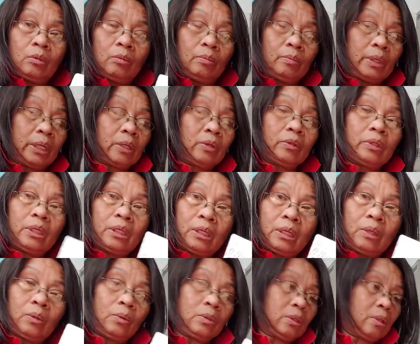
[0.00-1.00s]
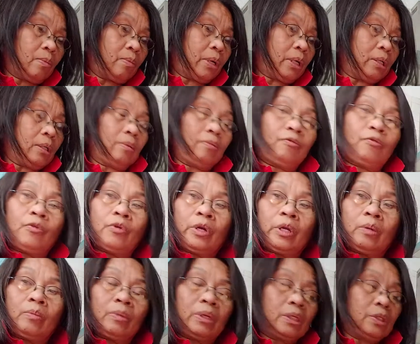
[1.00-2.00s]
mayroon din ako sa bag for
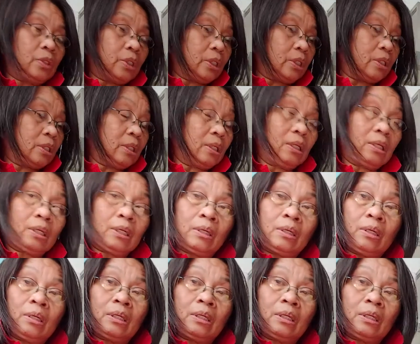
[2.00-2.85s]
emergency na